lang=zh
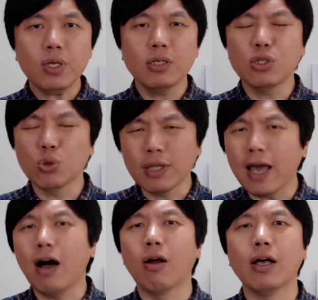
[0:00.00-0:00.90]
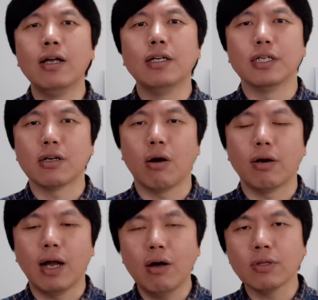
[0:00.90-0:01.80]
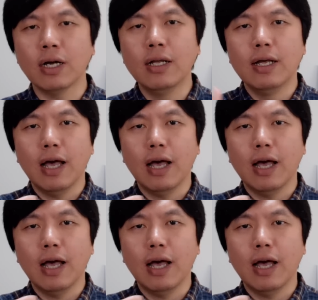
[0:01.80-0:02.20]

这说的太好了。这口号，然后呢，